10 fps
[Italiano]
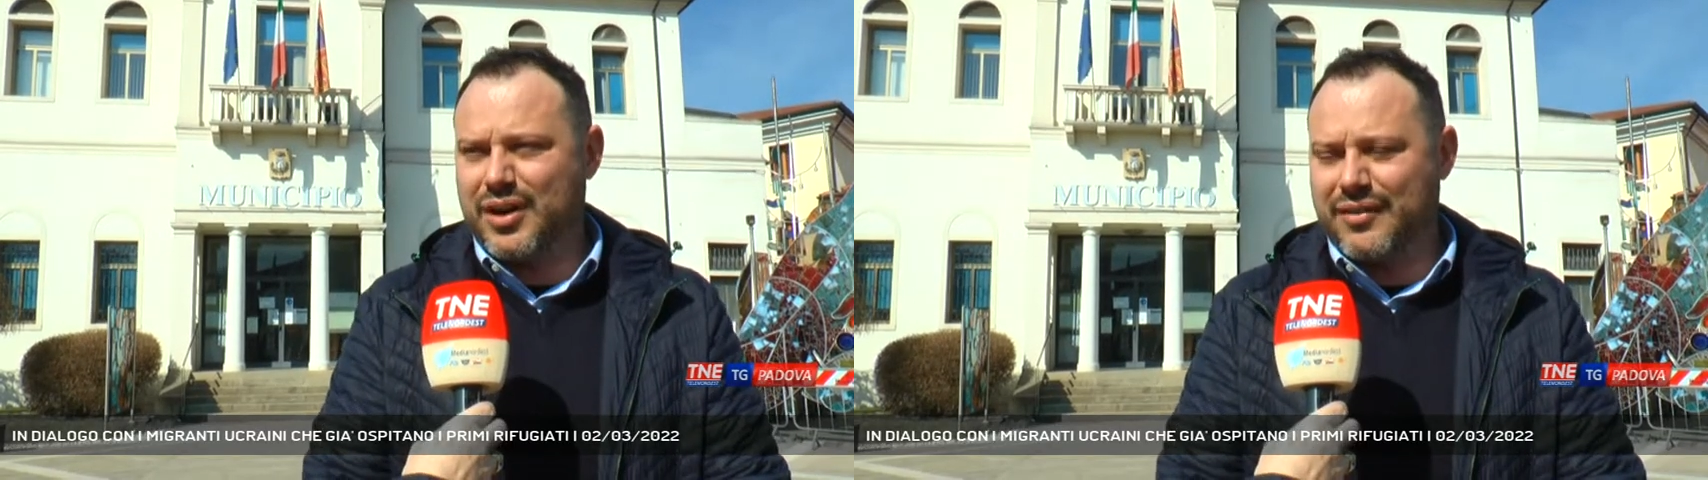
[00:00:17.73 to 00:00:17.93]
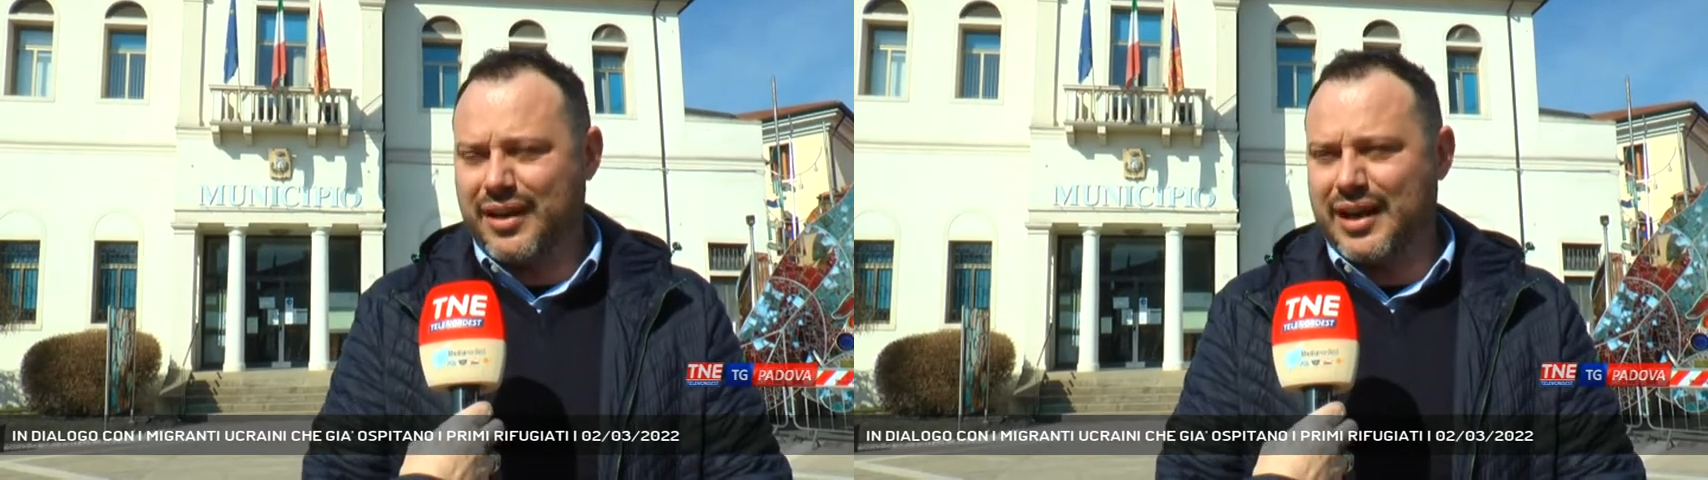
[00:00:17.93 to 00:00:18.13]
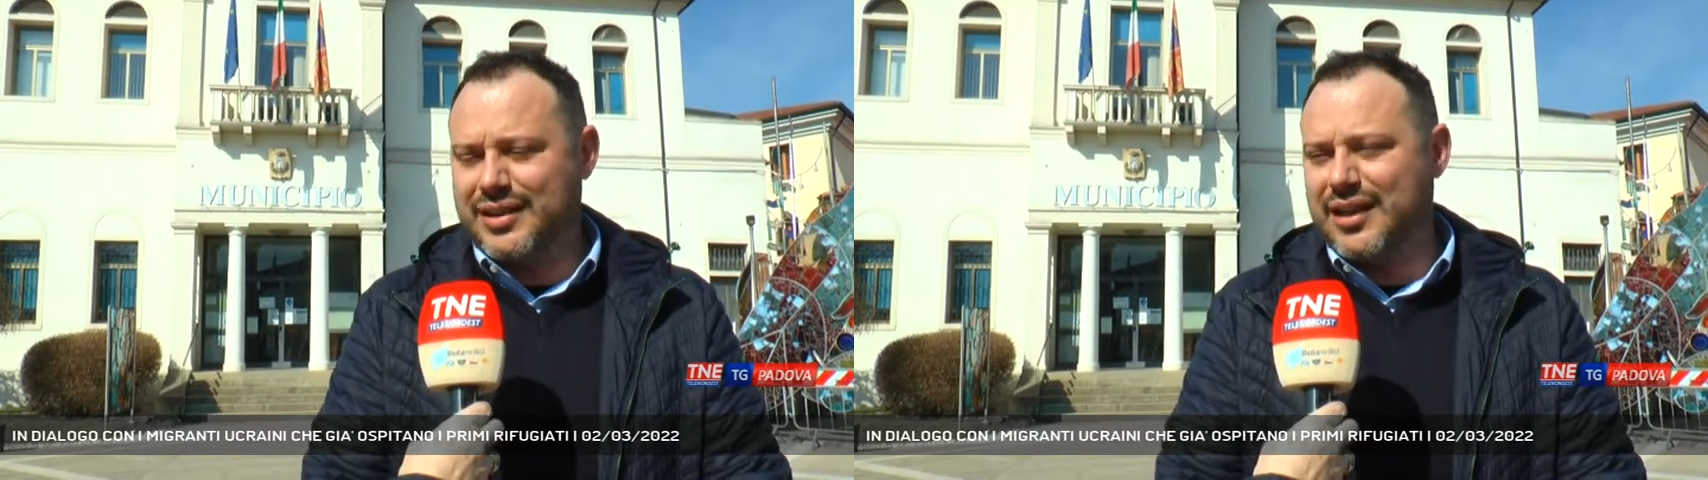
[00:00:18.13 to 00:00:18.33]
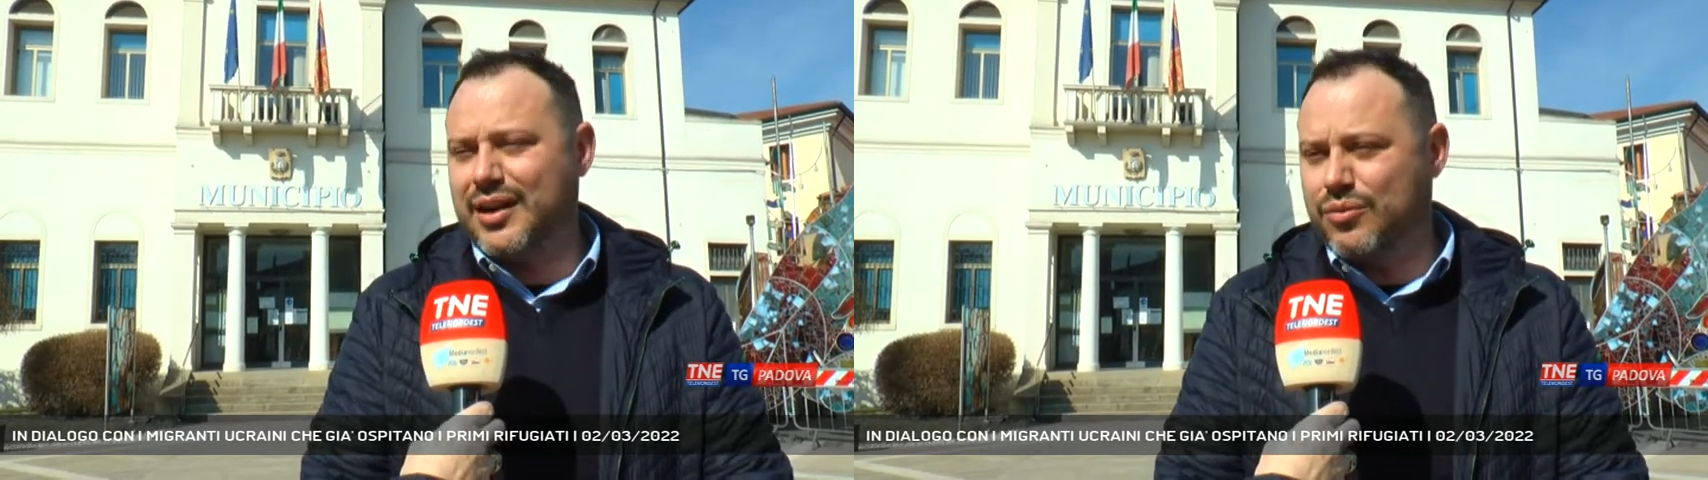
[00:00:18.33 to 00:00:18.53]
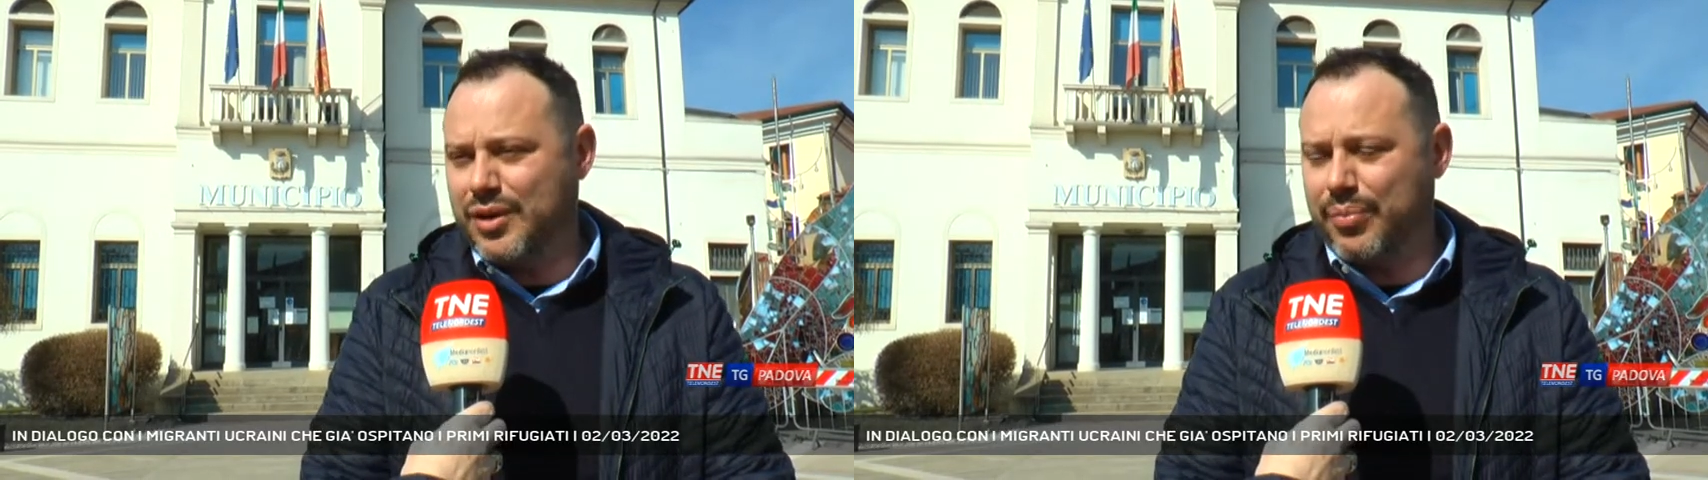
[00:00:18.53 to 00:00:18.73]
arrivati
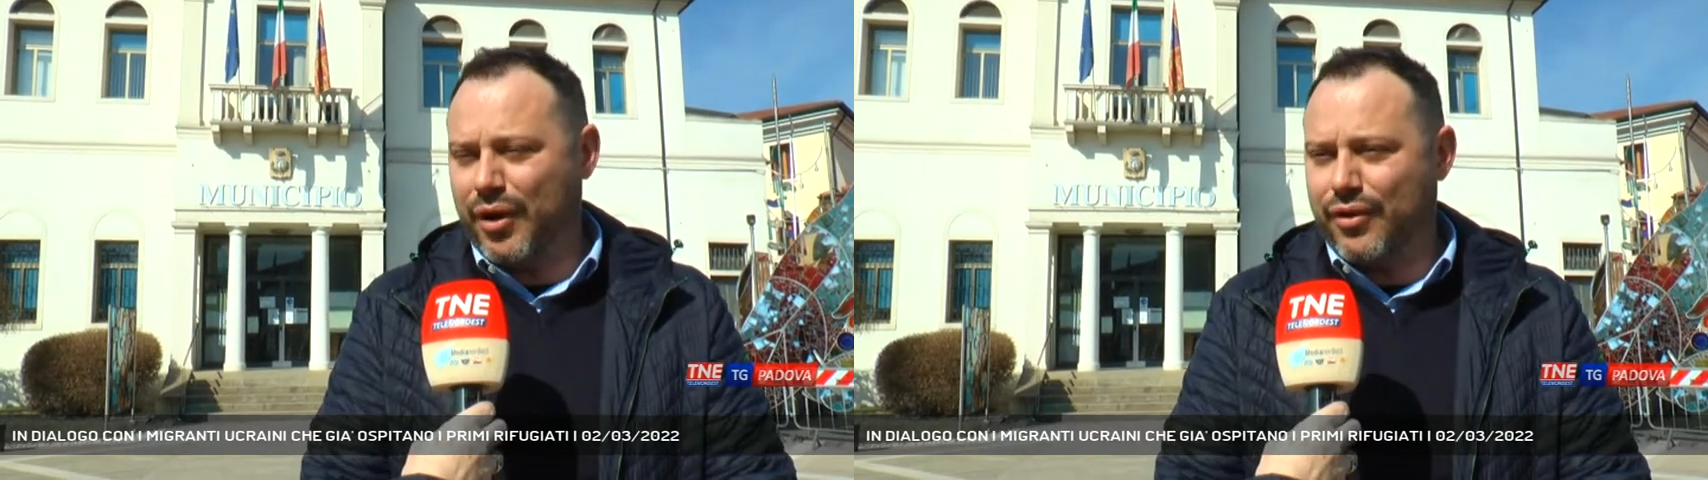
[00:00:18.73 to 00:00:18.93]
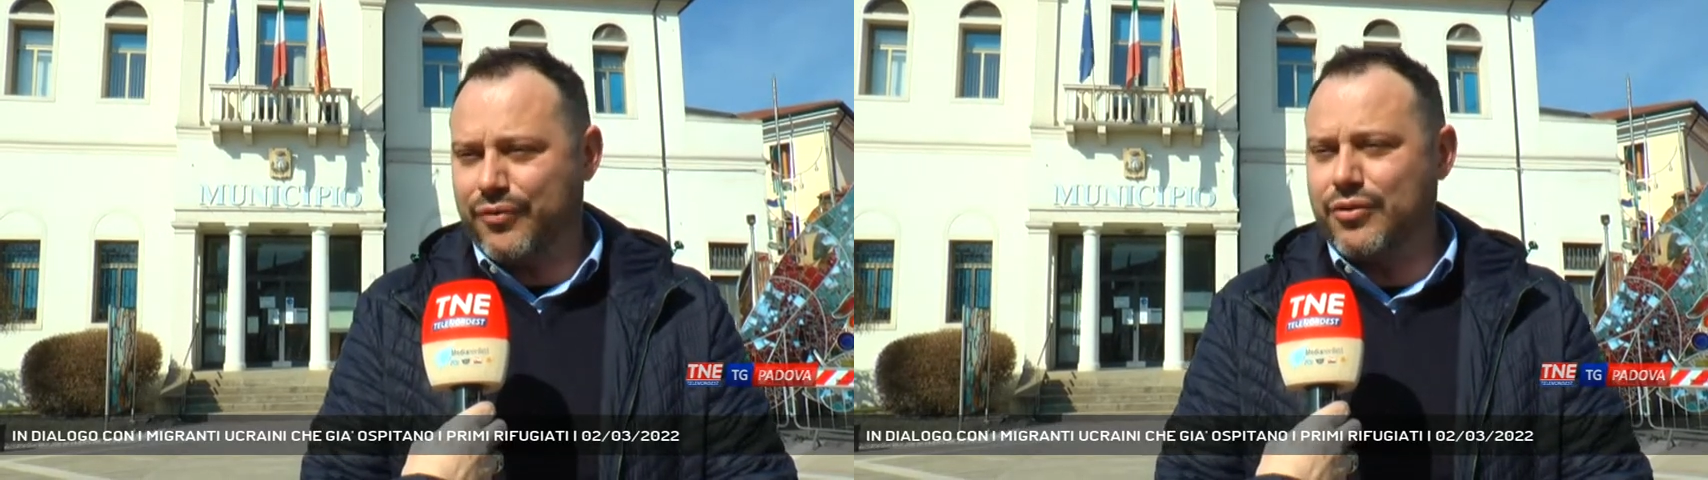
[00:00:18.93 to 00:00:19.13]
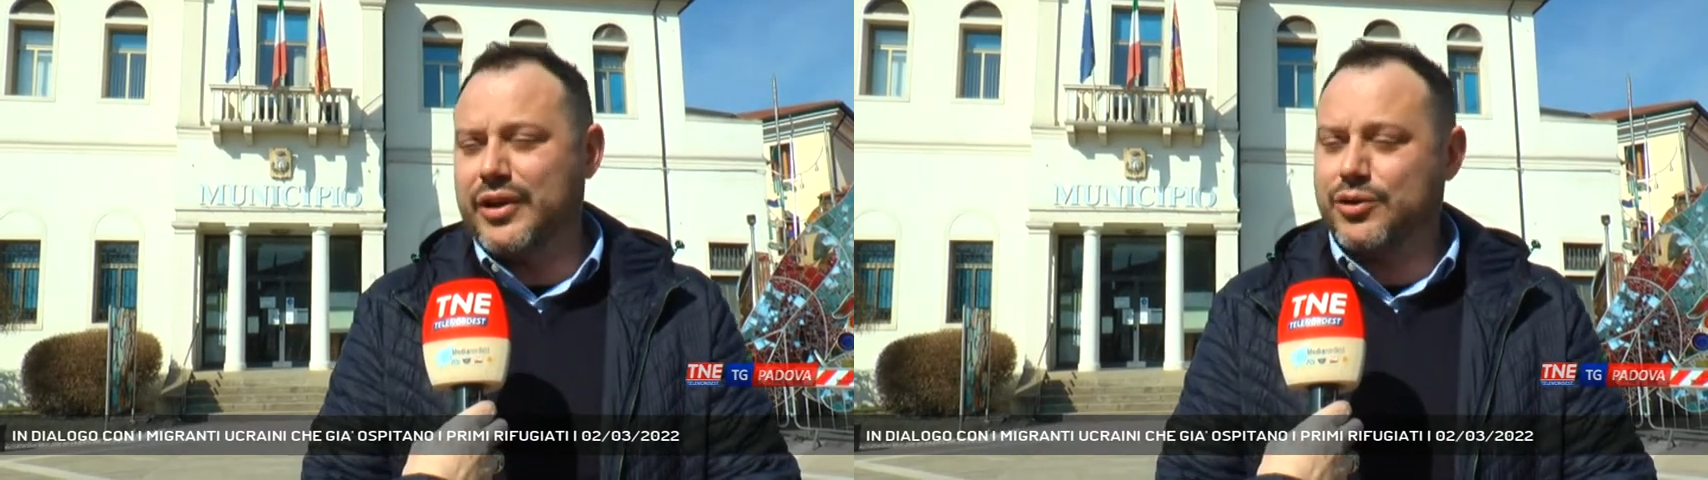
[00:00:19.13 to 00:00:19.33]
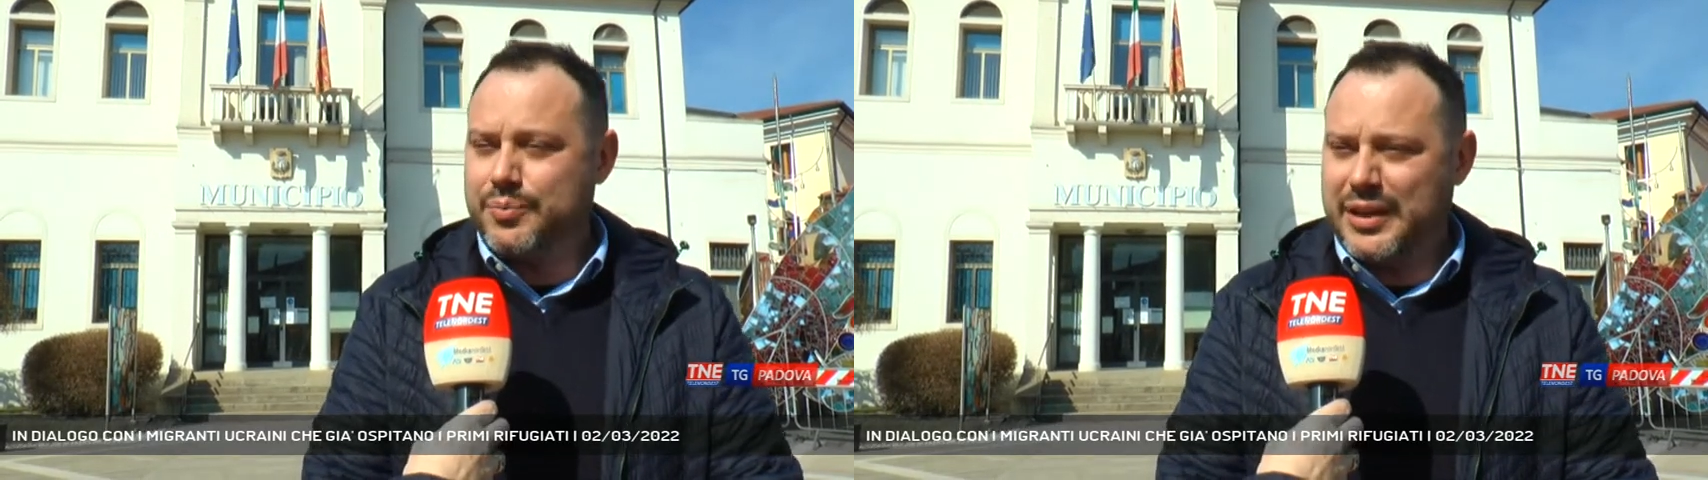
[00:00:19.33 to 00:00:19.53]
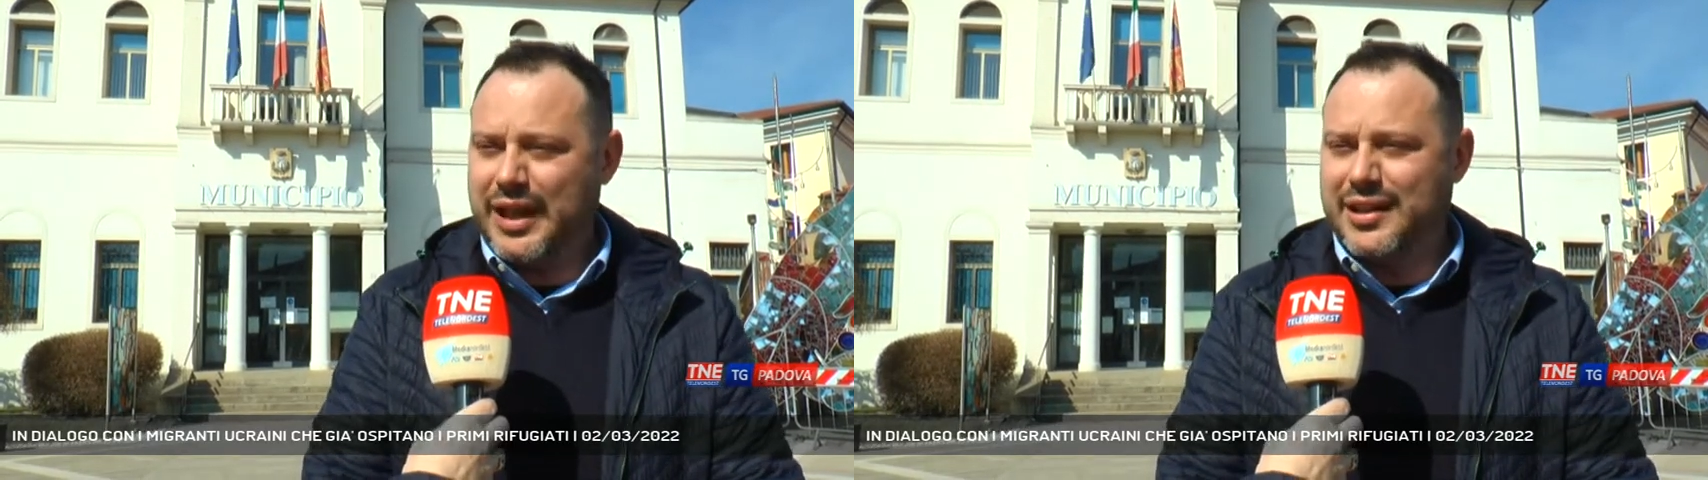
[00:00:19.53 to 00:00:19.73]
alcuni profughi
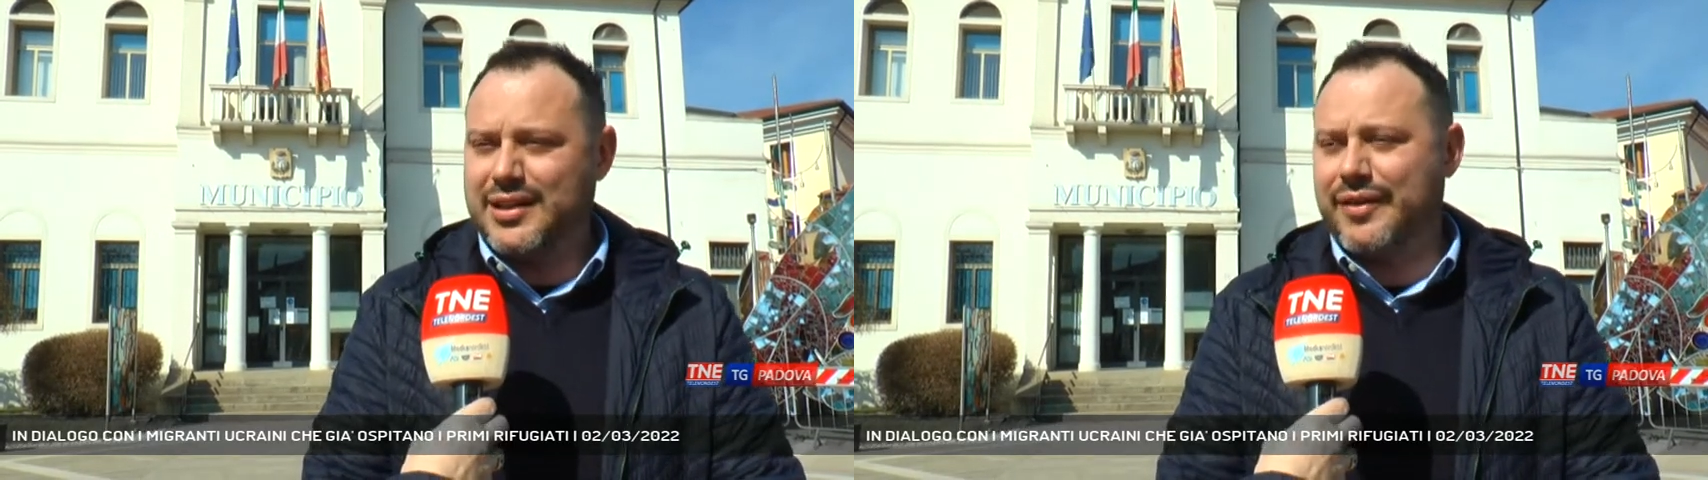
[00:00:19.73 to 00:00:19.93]
ospitati